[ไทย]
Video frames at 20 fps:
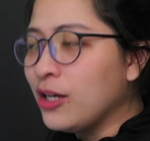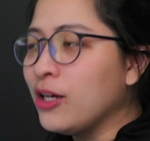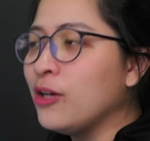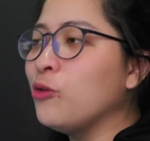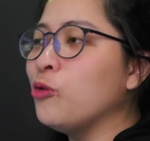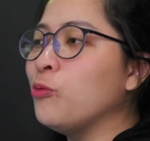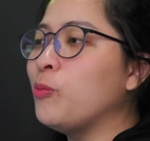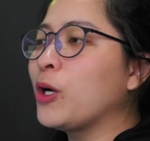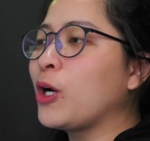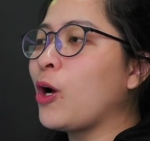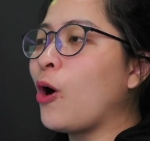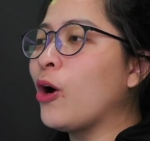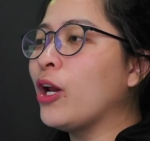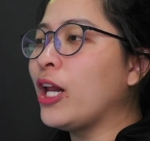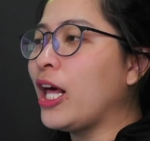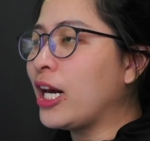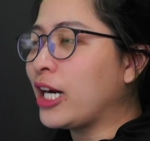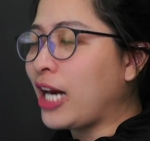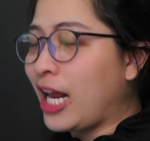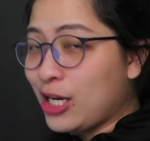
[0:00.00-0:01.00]
อุปกรณ์
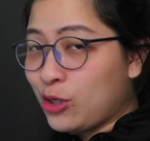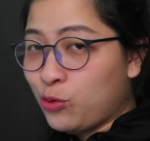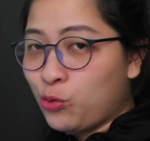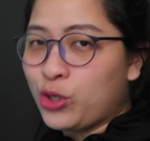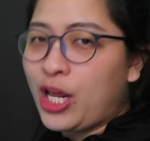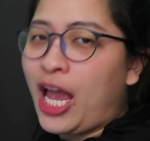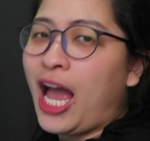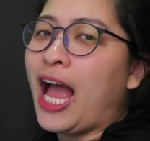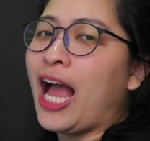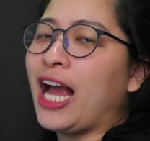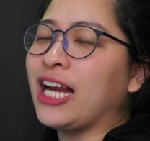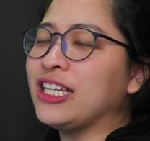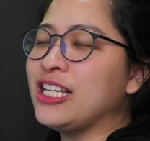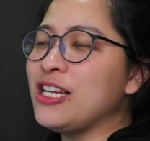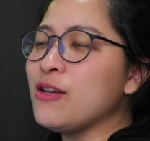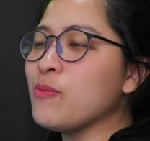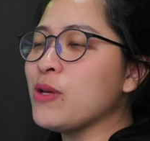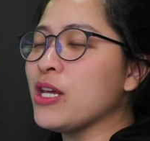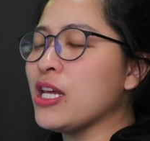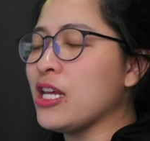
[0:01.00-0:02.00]
อะไรทุกอย่าง
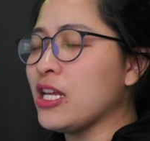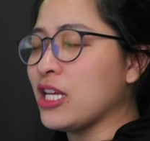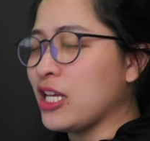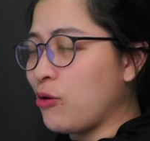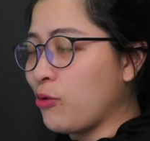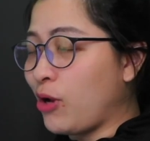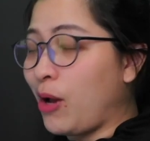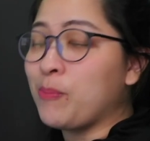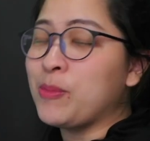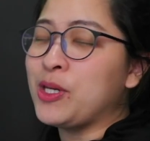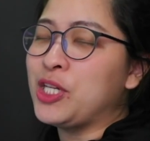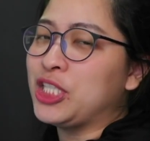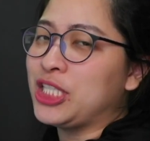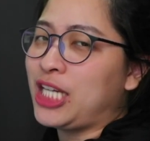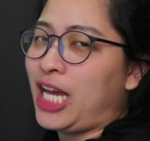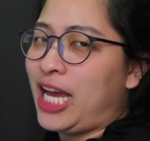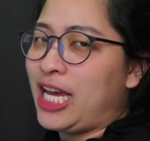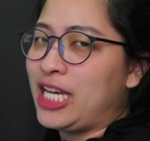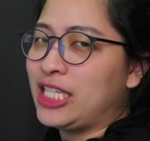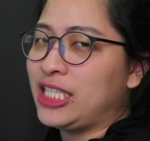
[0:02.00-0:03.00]
ที่มีเกี่ยวกับ
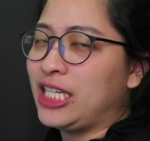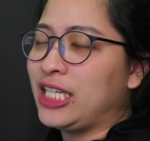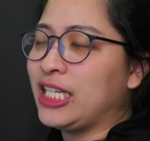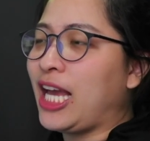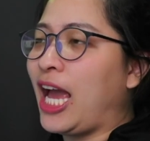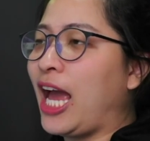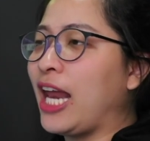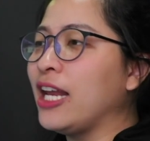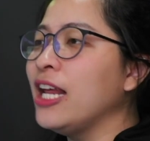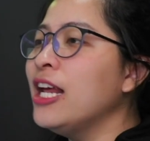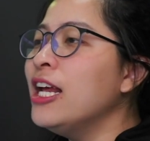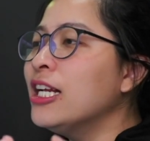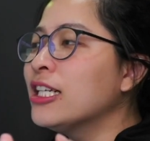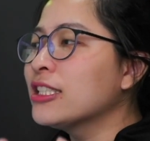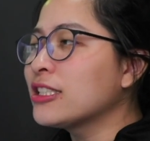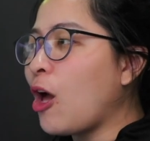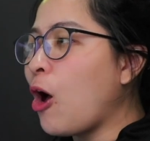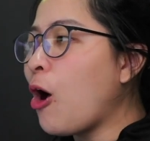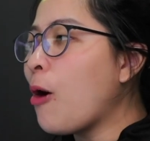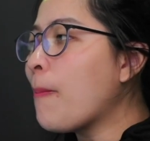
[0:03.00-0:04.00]
DJI เช่นกัน
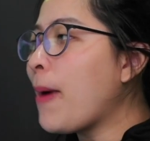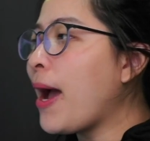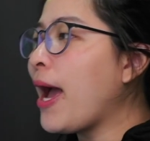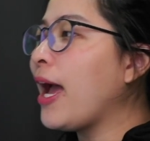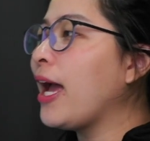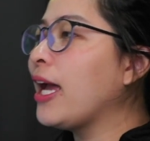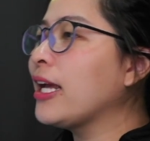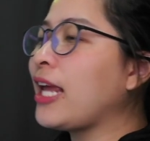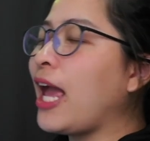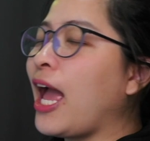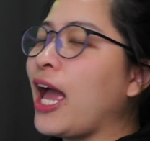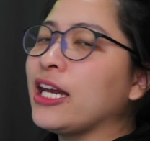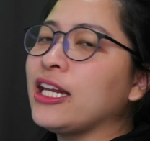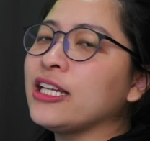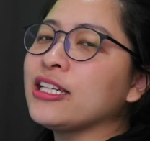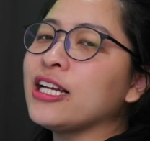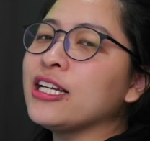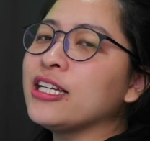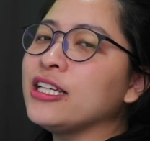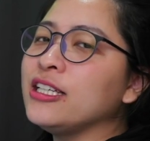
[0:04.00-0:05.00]
ต่อมาค่ะ นั่
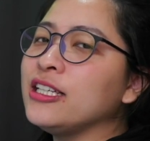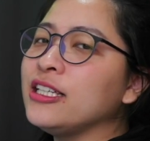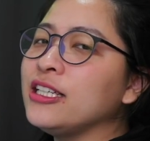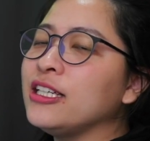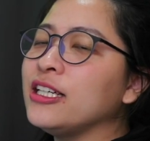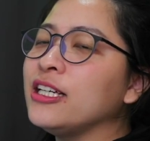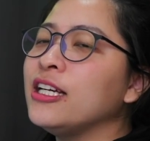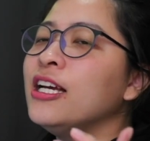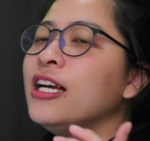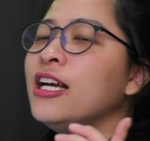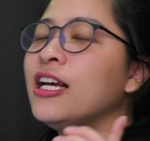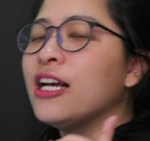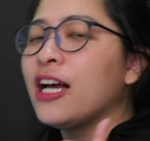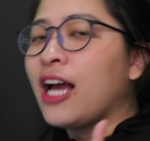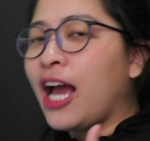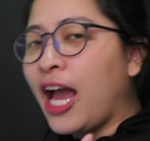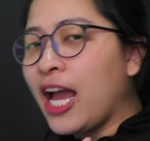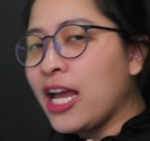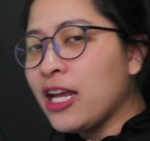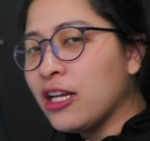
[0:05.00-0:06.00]
นก็คือ
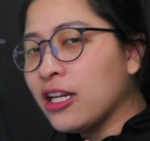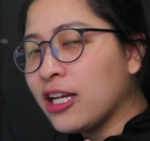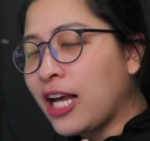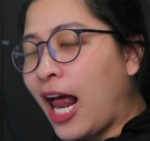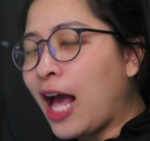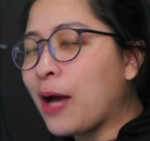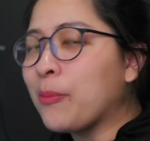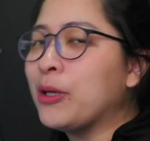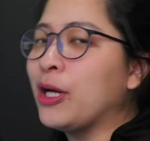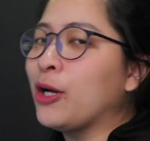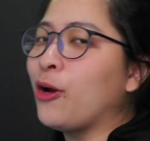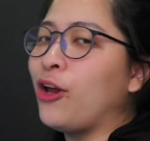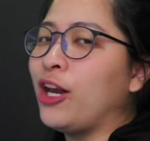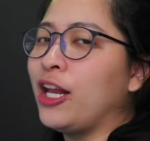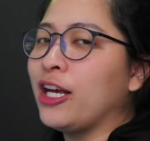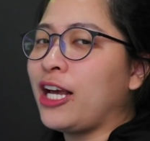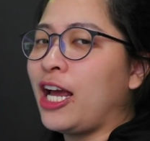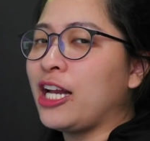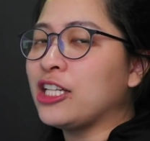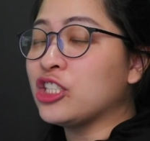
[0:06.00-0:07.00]
ให้กลางเมืองก่อน
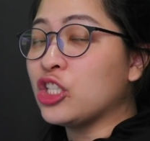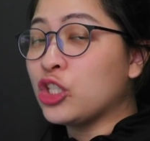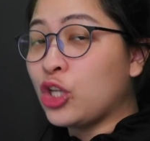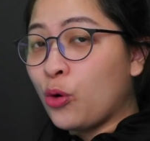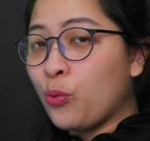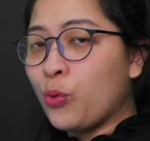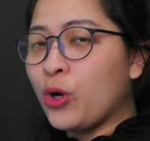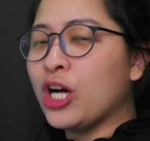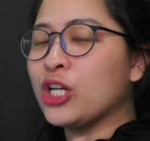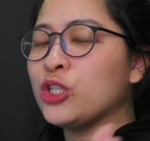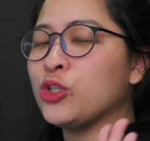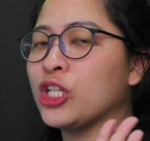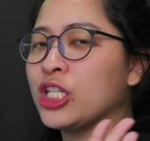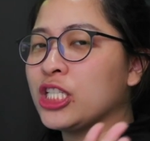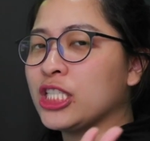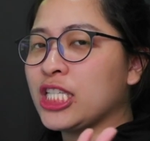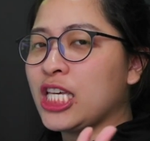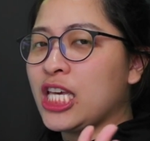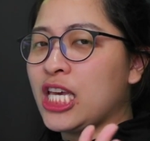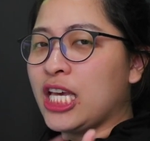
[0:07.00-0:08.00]
ละกันเซ็นทรัลเวิร์ชั้น
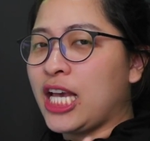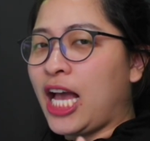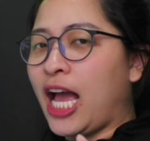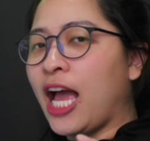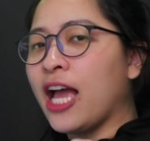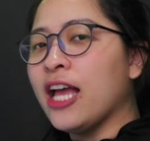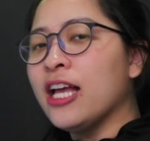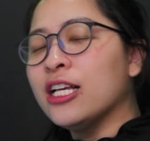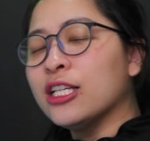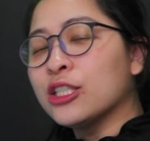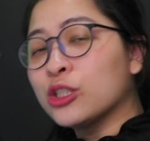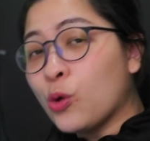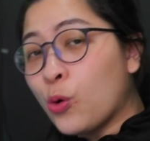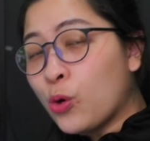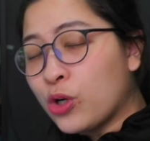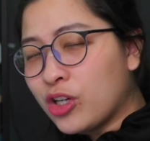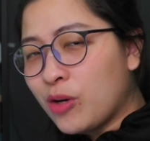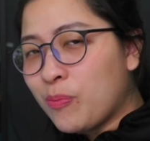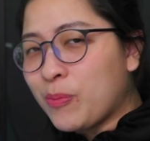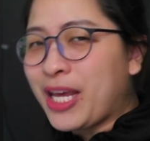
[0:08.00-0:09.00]
4 ค่ะ โซน
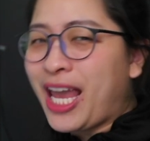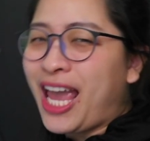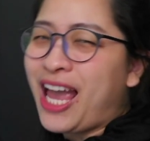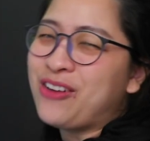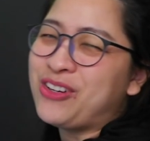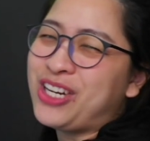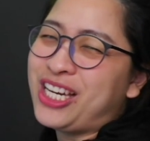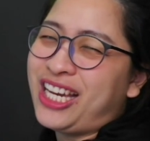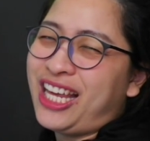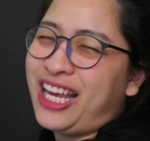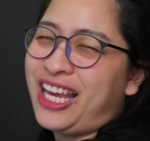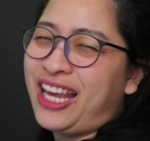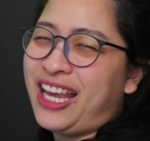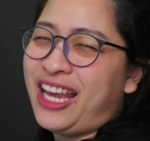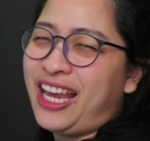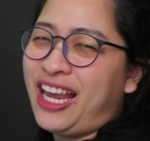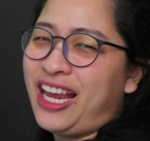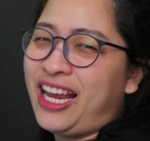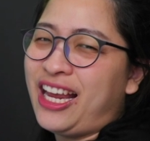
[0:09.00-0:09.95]
ริบแก้วนั่นเอง